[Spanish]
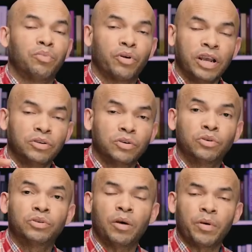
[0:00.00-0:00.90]
por eso es
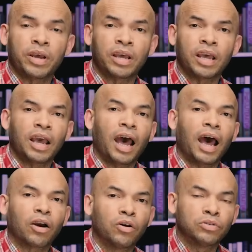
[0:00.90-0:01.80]
que usted ve que,
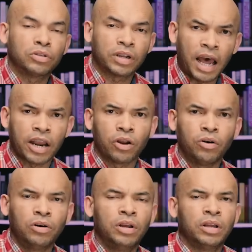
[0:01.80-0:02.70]
a
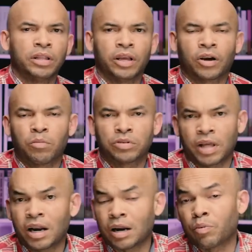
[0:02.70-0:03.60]
contrario de como
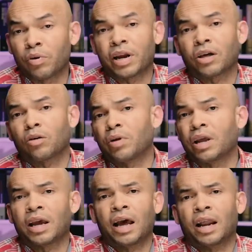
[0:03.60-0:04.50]
se da en República
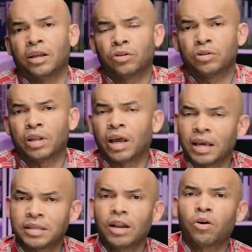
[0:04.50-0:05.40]
Dominicana, en
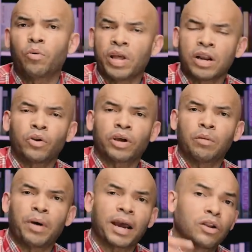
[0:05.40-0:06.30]
donde es el gobierno
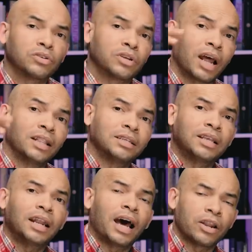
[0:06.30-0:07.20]
que paga los
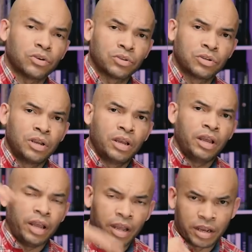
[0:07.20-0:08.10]
grandes salarios,
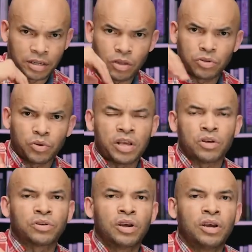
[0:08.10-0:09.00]
en Estados
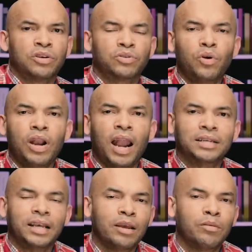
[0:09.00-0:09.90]
Unidos son las